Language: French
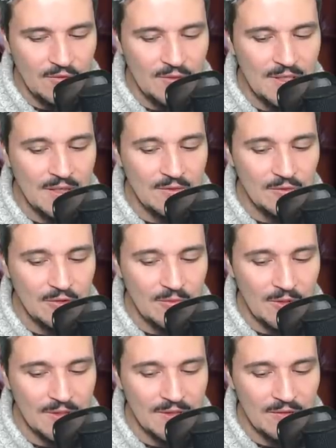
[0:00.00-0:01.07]
aucun autre
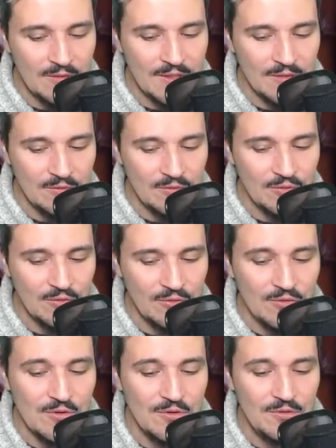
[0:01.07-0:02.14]
mortel, aucun autre
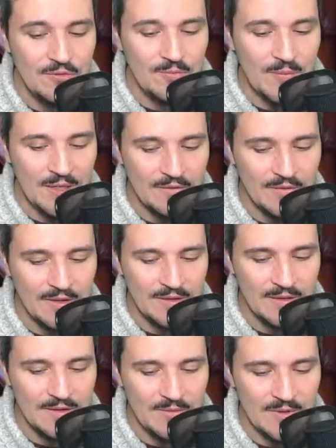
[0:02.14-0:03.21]
dieu ne parvint
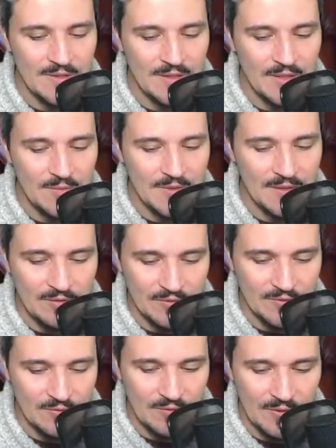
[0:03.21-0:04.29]
à s'immiscer comme ça
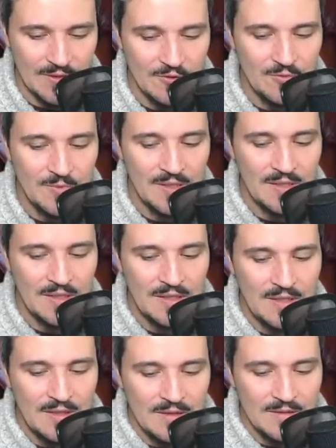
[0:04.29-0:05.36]
en son royaume,
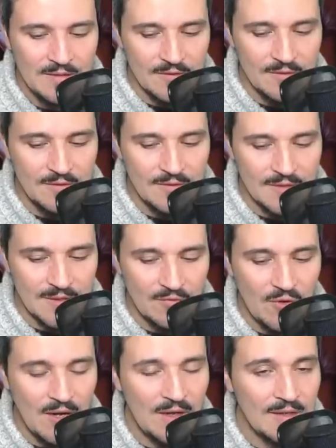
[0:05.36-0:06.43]
sans
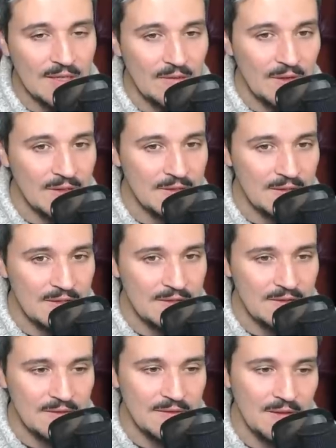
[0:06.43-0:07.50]
avoir à traverser les
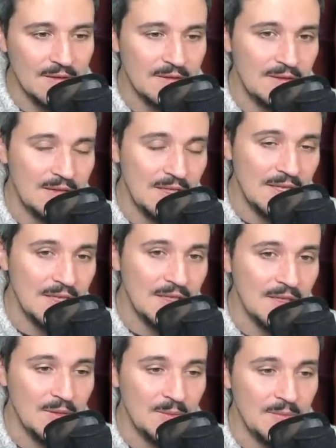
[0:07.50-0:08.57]
six cercles.
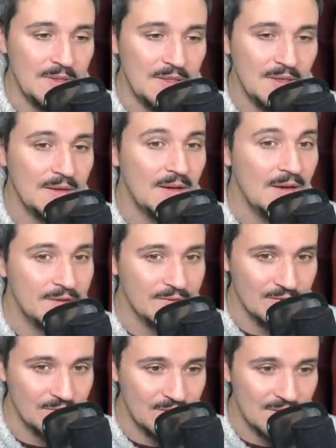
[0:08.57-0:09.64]
Et bien rares
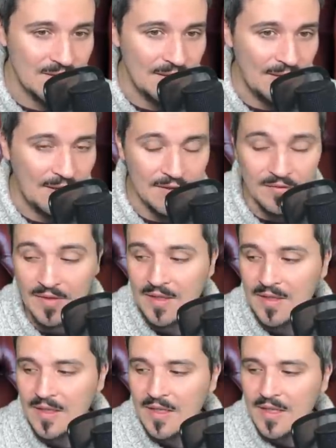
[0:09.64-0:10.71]
sont ceux qui y arrivent.
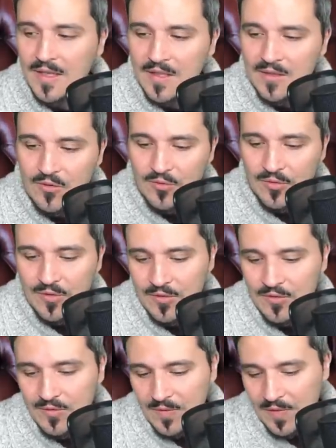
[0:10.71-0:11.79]
Donc,
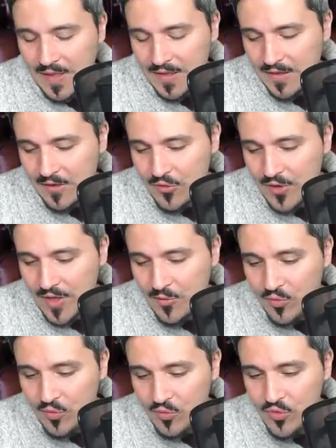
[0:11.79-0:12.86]
l'un des lieux les
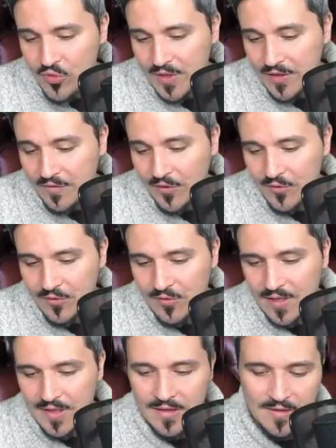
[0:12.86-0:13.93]
mieux défendus
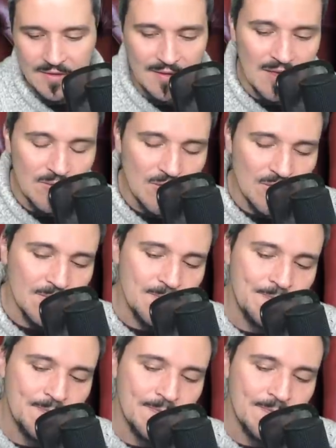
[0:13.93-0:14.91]
de la galaxie, les mieux